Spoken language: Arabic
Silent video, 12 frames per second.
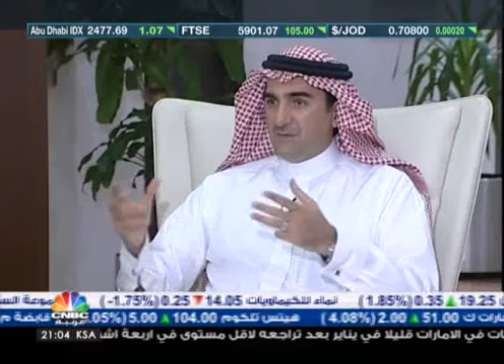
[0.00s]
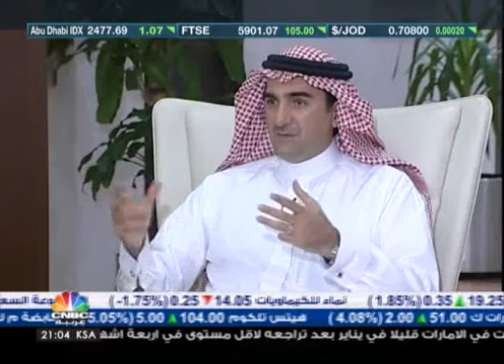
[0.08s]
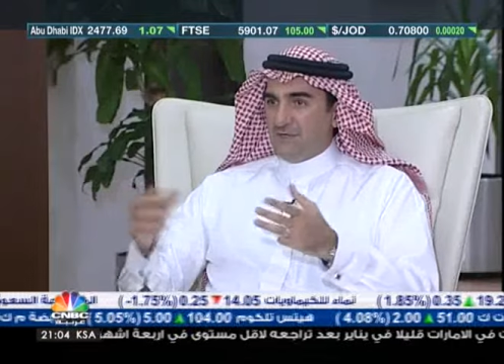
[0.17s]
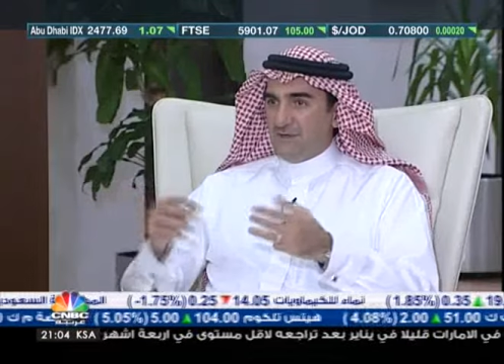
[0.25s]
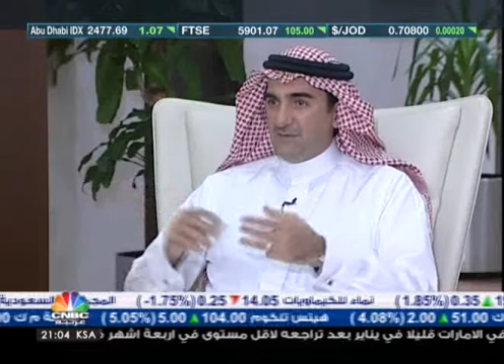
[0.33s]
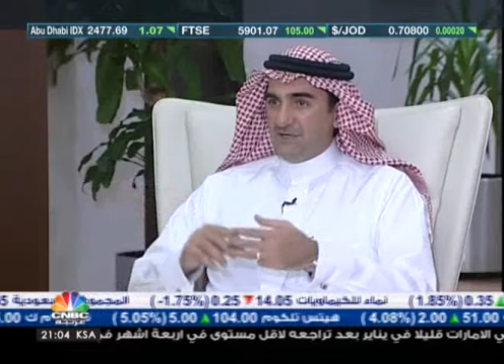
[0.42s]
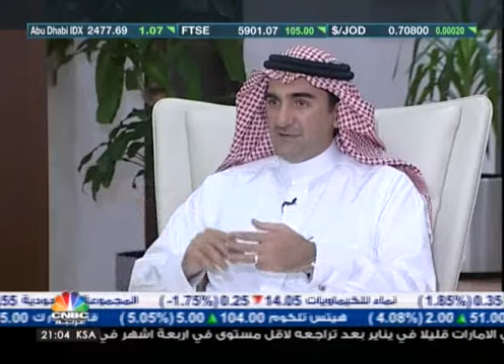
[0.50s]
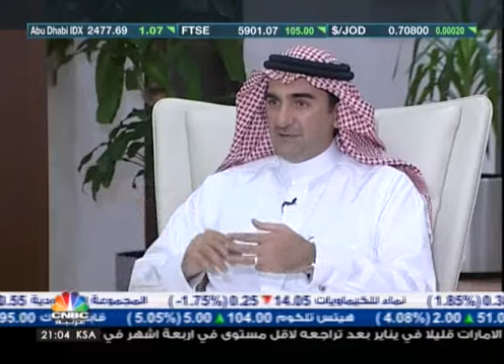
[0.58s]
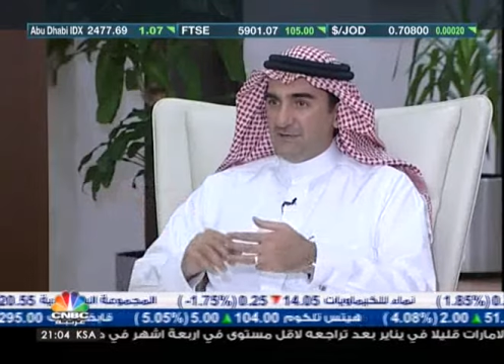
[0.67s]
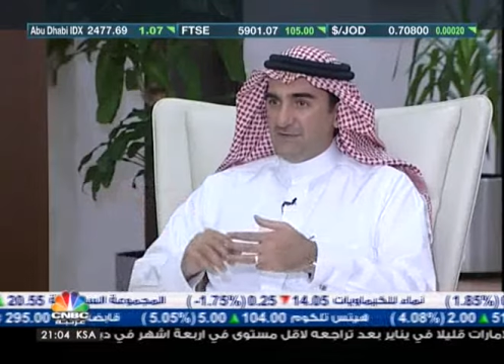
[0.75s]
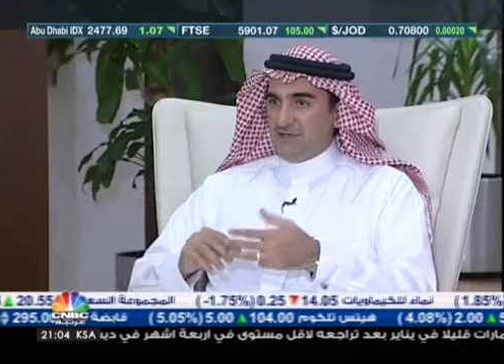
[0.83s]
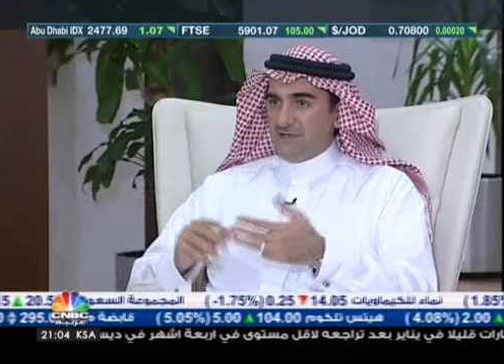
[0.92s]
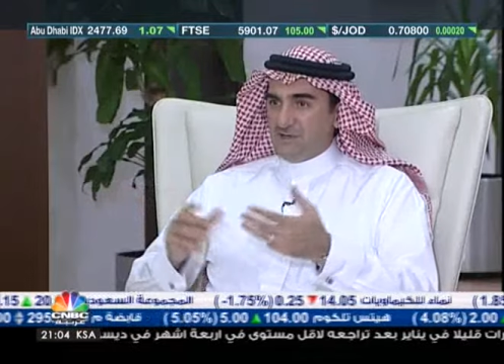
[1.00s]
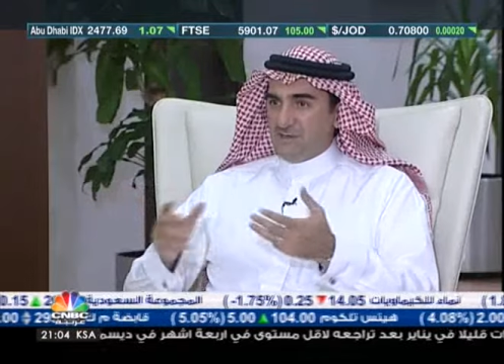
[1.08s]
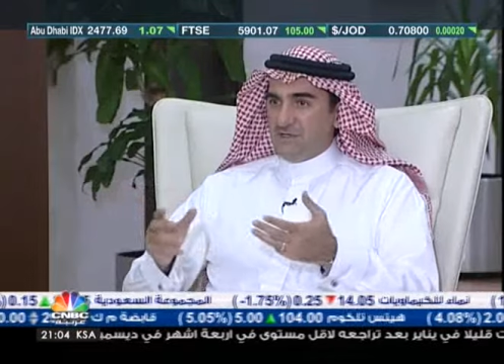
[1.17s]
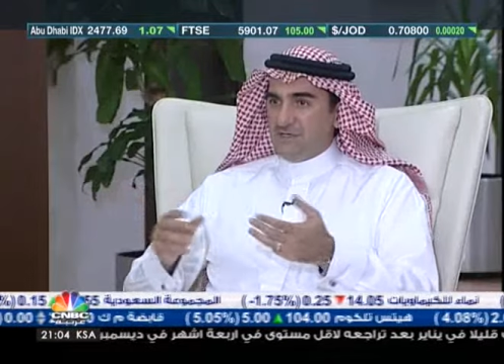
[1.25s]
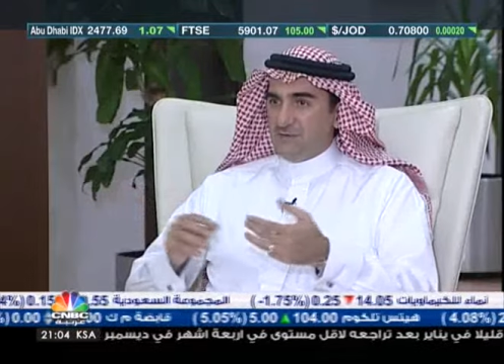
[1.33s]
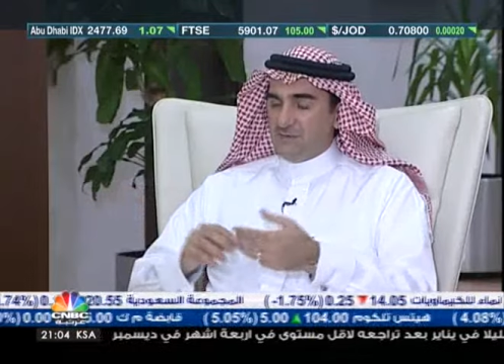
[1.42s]
من بعض الدول
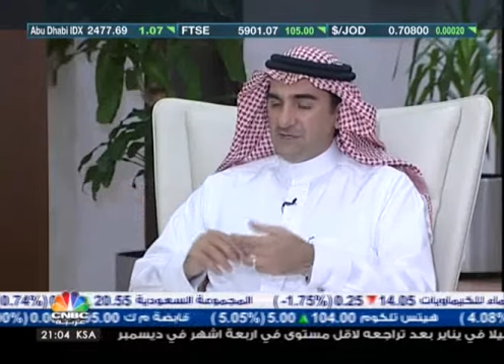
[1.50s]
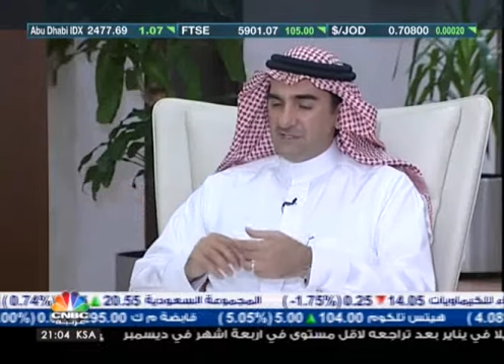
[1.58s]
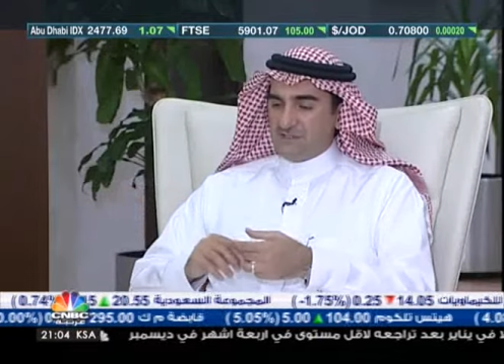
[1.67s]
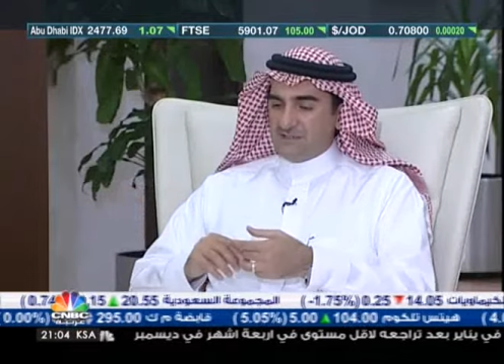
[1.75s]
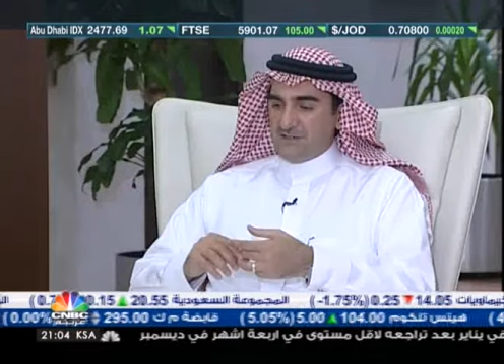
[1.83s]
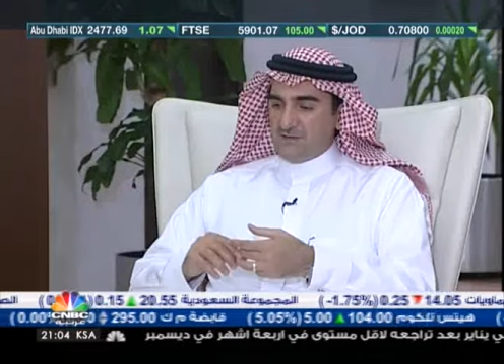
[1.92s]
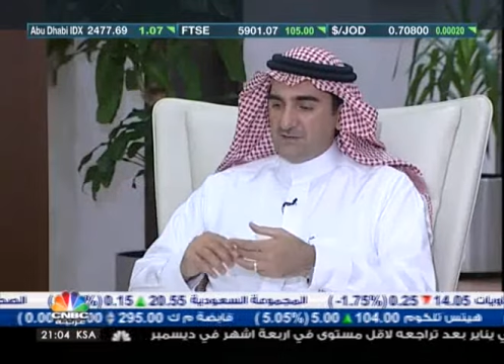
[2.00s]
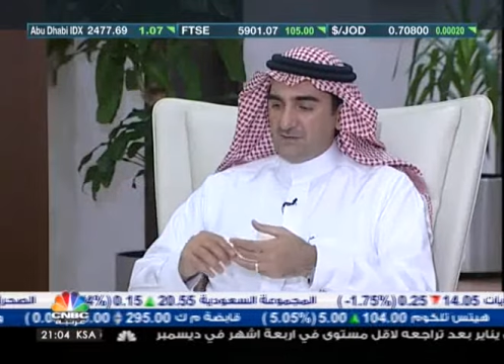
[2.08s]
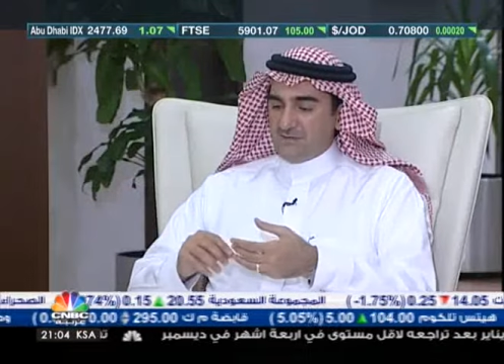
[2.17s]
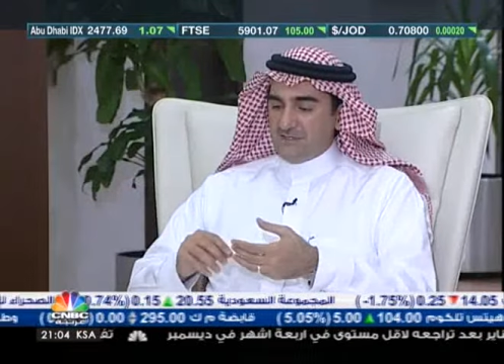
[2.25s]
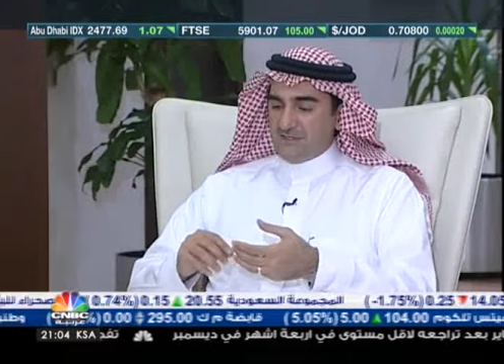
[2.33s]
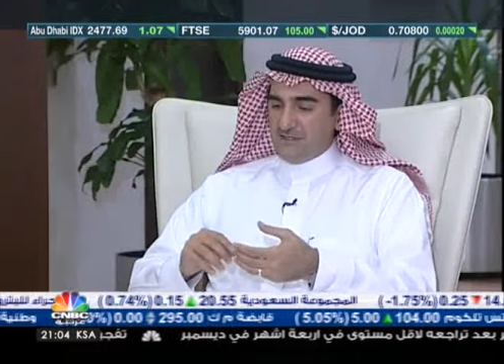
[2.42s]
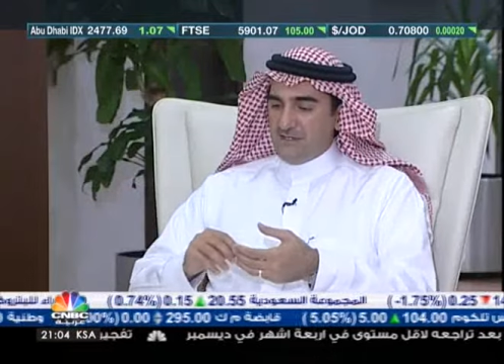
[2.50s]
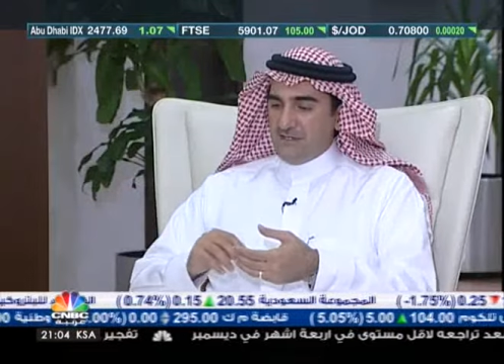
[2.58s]
العربيه من مصر او لبنان